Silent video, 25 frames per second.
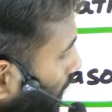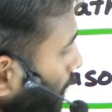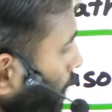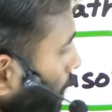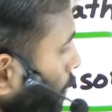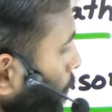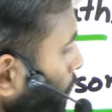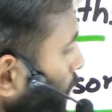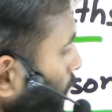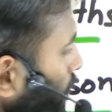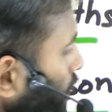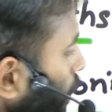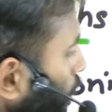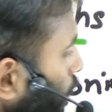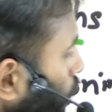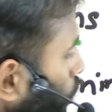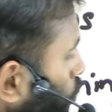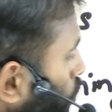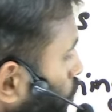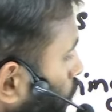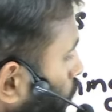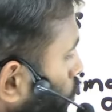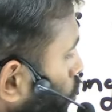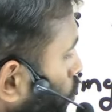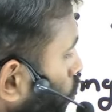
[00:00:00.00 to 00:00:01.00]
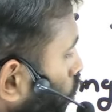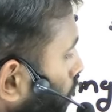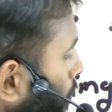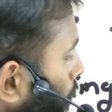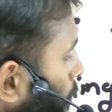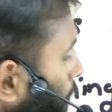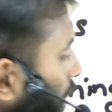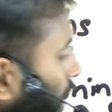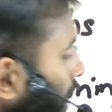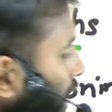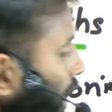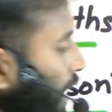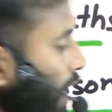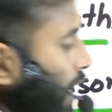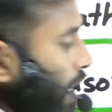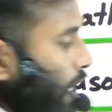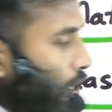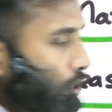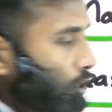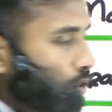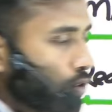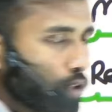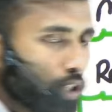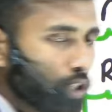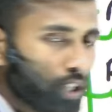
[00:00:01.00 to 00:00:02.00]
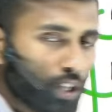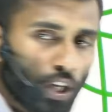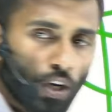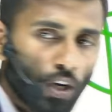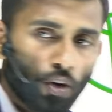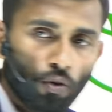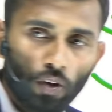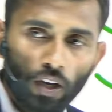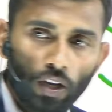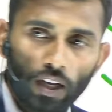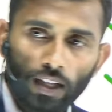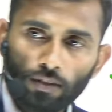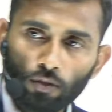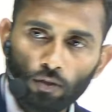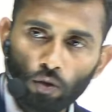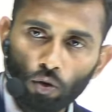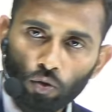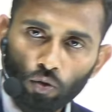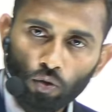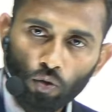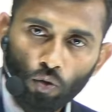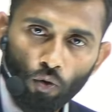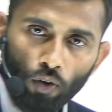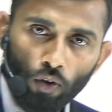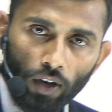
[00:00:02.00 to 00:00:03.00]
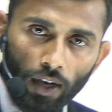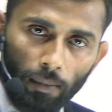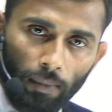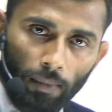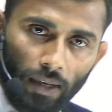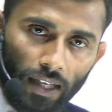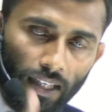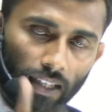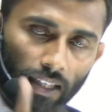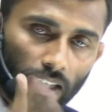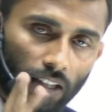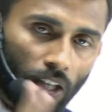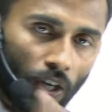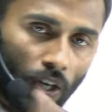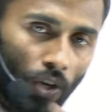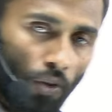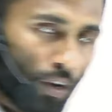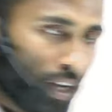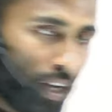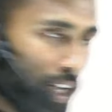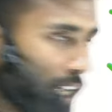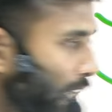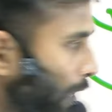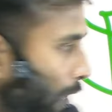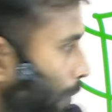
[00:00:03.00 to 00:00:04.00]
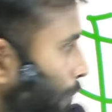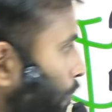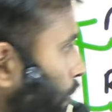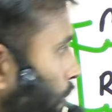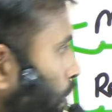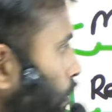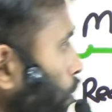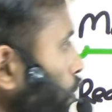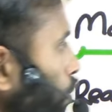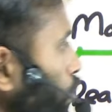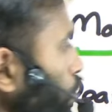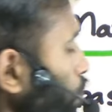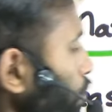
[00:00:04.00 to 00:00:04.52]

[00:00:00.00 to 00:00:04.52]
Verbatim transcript: प्रत्येक क्वेश्चन दो नंबर का तो कितने हो गए 200 हो गए भाई कितने हो गए 200